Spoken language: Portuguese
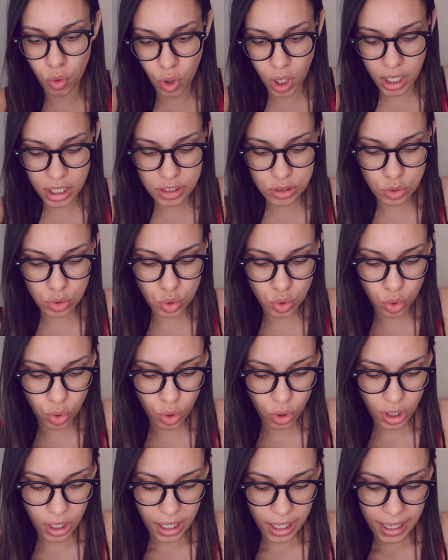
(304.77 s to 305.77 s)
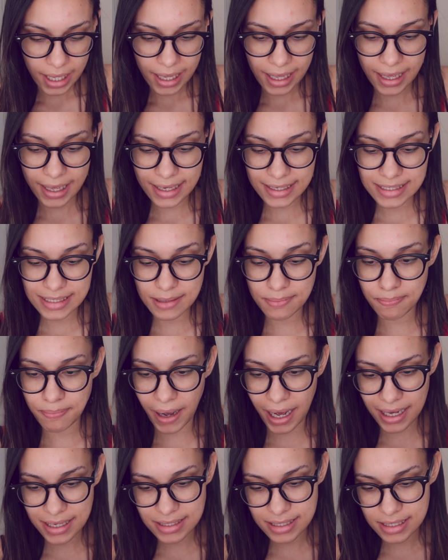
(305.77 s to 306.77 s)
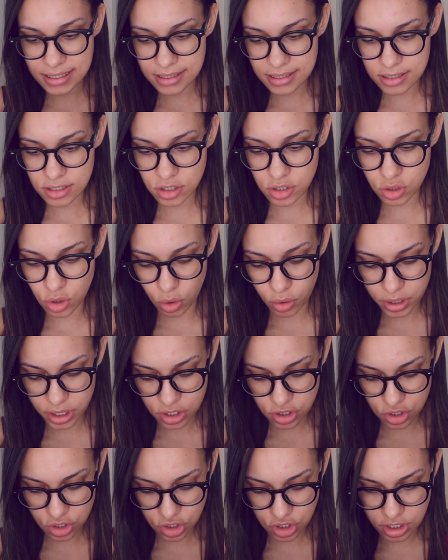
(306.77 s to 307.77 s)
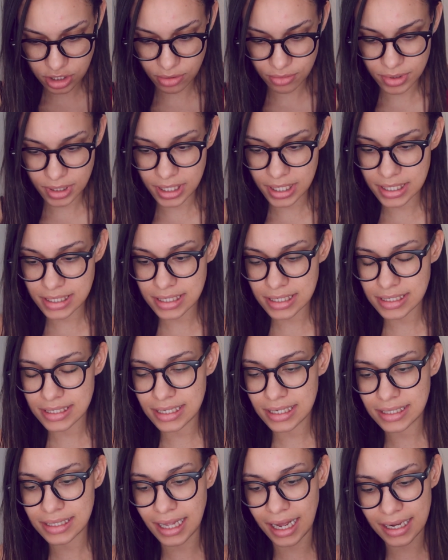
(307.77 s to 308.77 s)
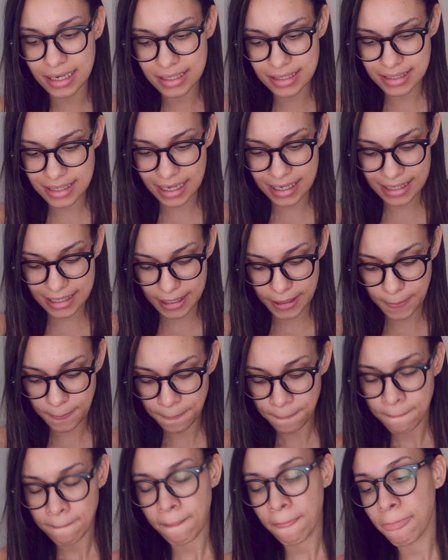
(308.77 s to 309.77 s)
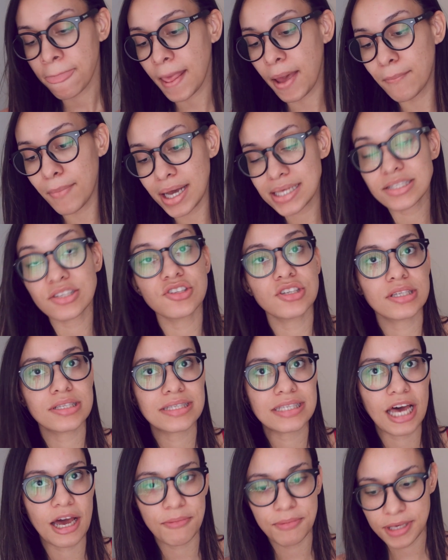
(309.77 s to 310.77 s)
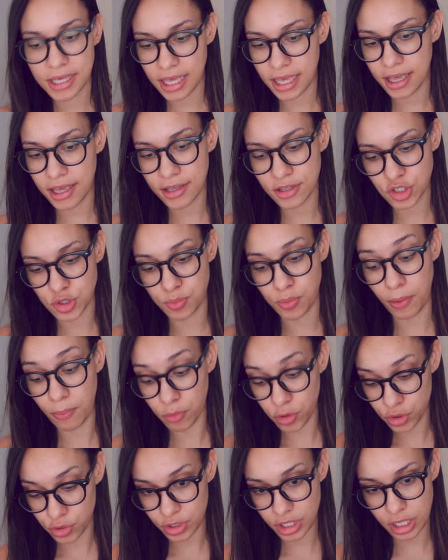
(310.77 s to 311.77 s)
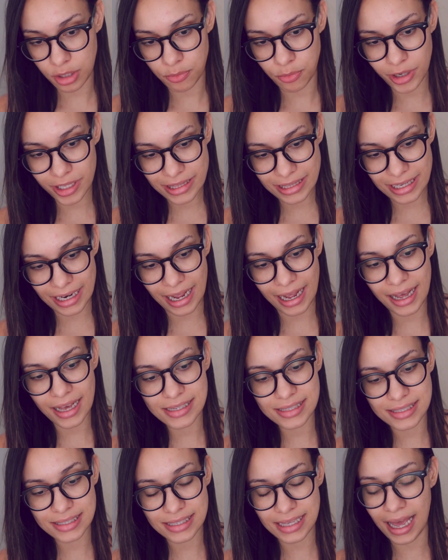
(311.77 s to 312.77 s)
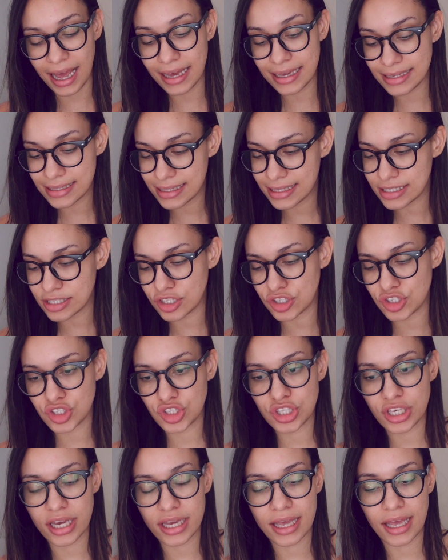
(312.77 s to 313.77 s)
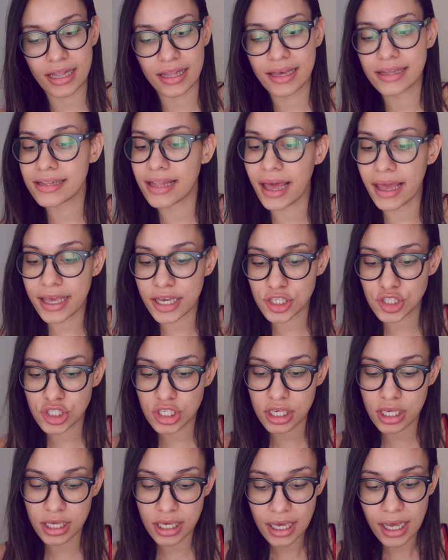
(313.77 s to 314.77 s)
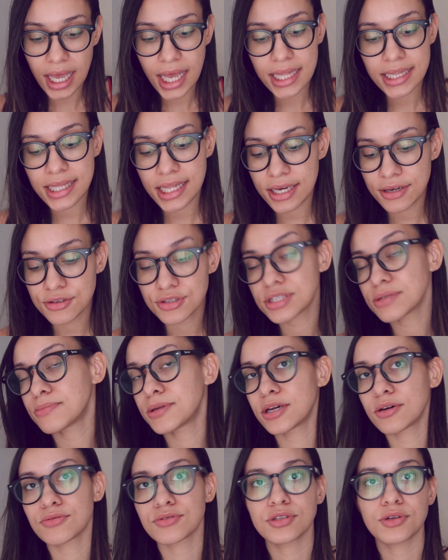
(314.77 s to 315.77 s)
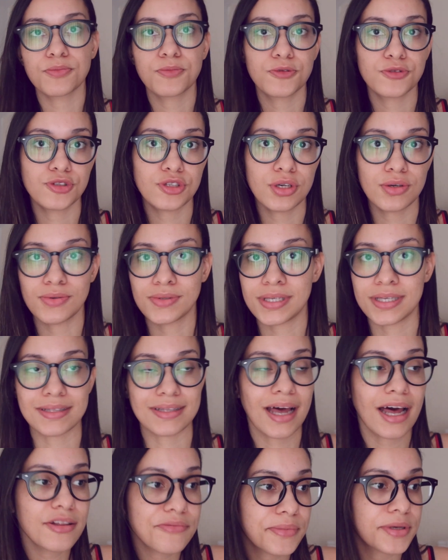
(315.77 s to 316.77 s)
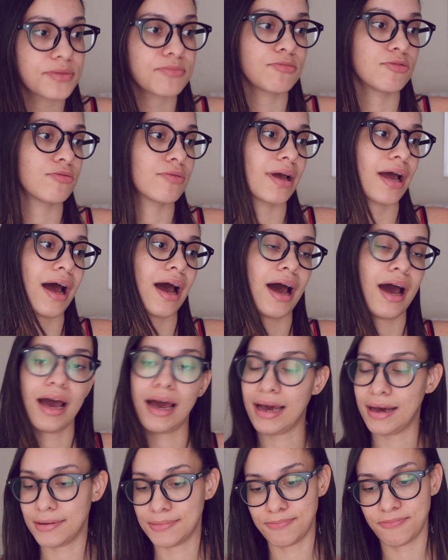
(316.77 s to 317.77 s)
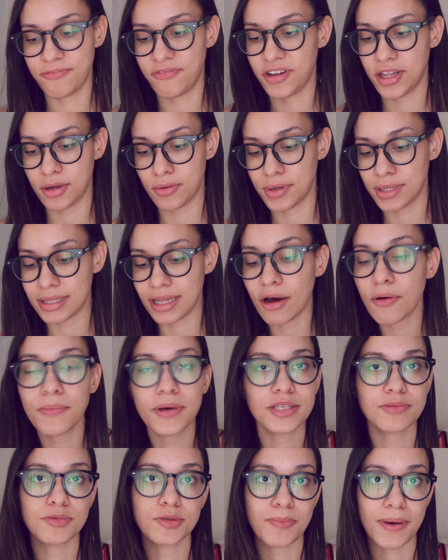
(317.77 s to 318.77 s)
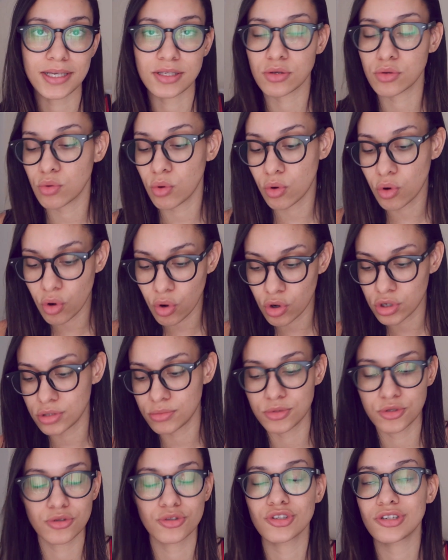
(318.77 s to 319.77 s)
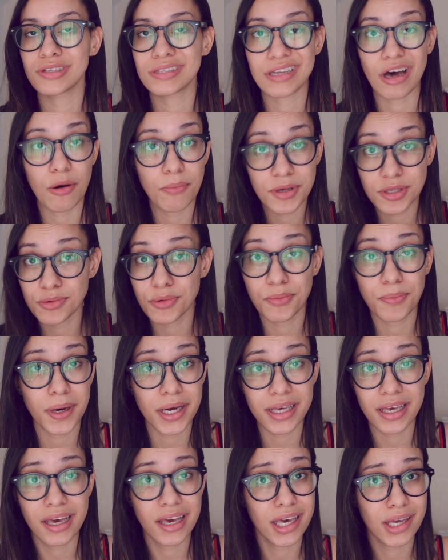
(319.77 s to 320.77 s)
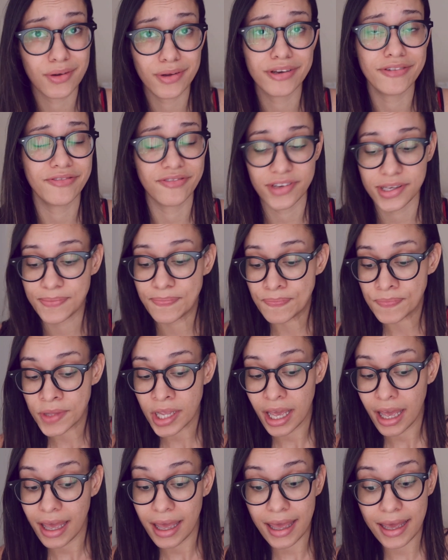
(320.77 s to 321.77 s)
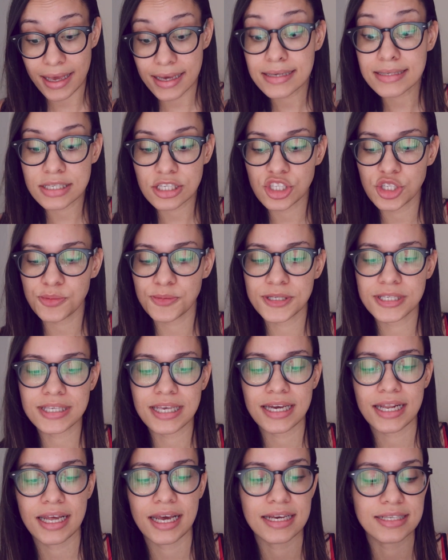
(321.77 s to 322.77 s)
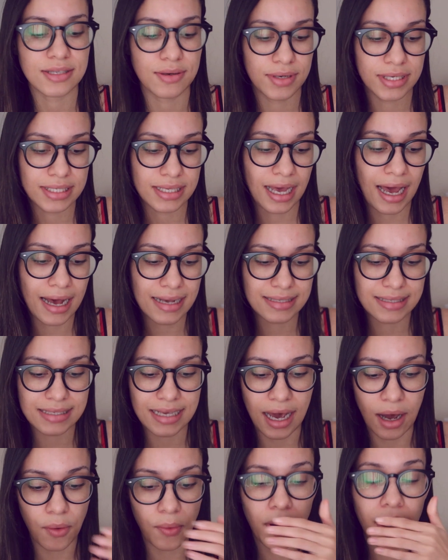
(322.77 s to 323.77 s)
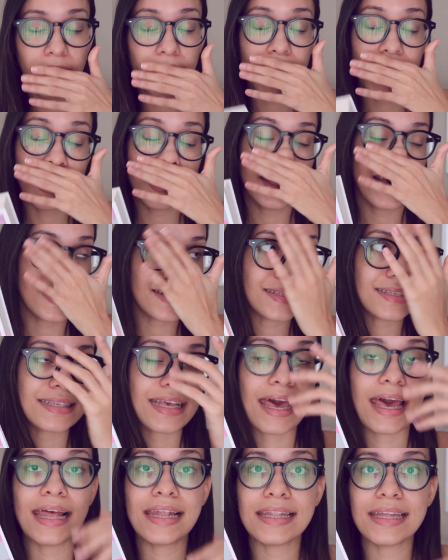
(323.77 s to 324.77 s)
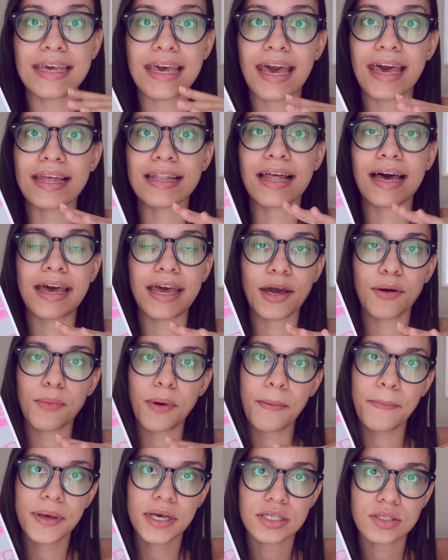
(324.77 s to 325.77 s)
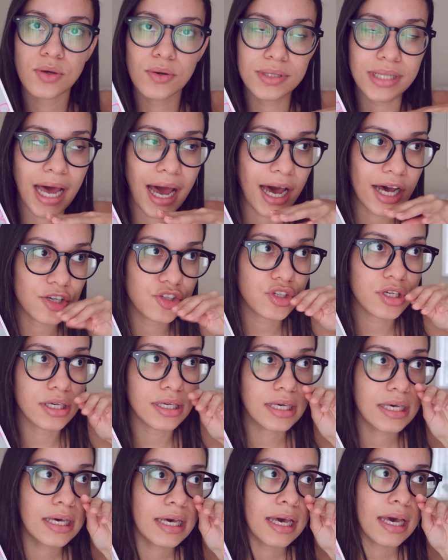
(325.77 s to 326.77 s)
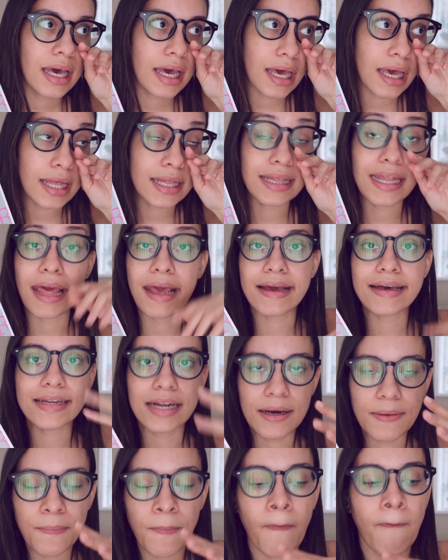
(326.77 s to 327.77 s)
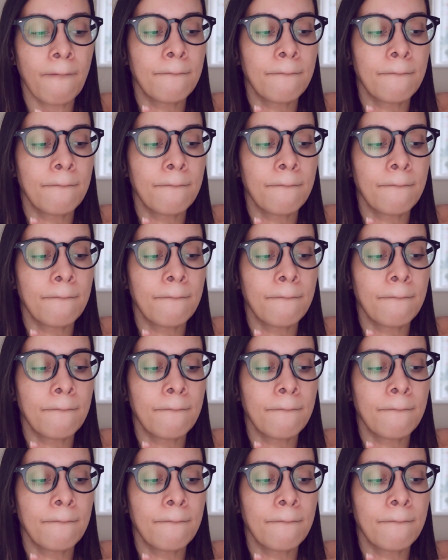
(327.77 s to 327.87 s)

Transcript: quando é, se passa essa história, a gente não tem esses detalhes aqui, mas a gente sabe que é, tipo, há muito tempo atrás ainda existia aquela ideia de que negros e brancos não podiam sentar no mesmo lugar, frequentar o mesmo espaço do ônibus, utilizar o mesmo banheiro, enfim. Esse tipo de segregação racial. E a Sally, ela é uma personagem é, negra,